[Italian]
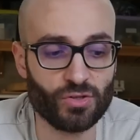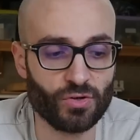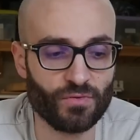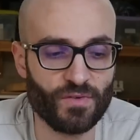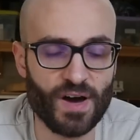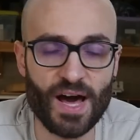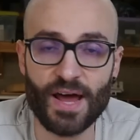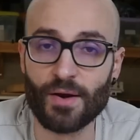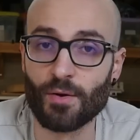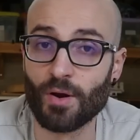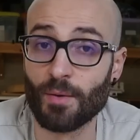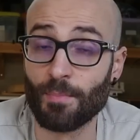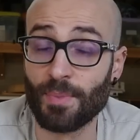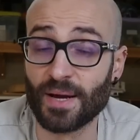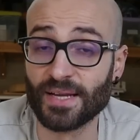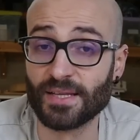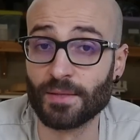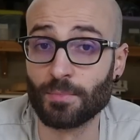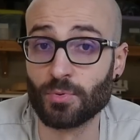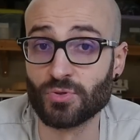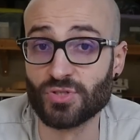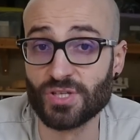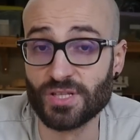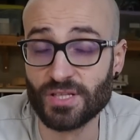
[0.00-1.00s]
trovare una
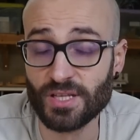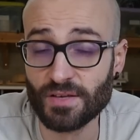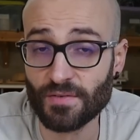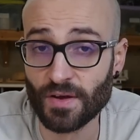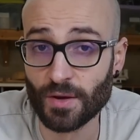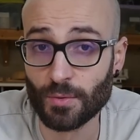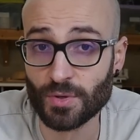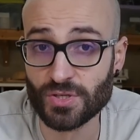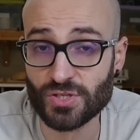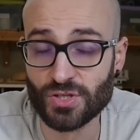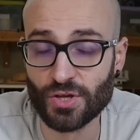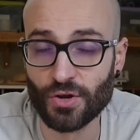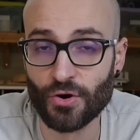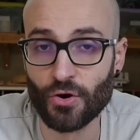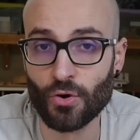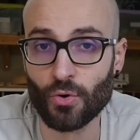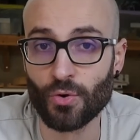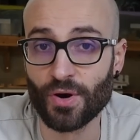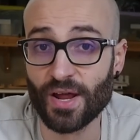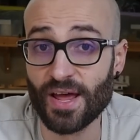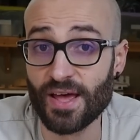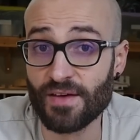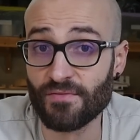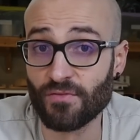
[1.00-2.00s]
parte positiva in questo
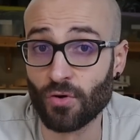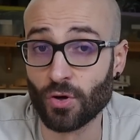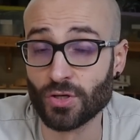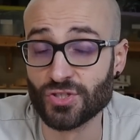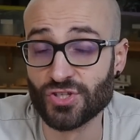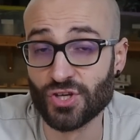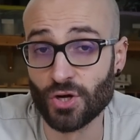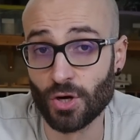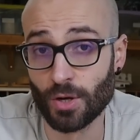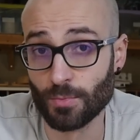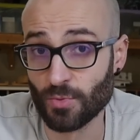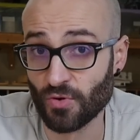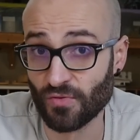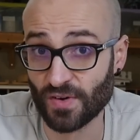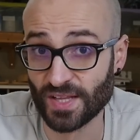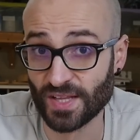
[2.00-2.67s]
errore e volgerlo a mio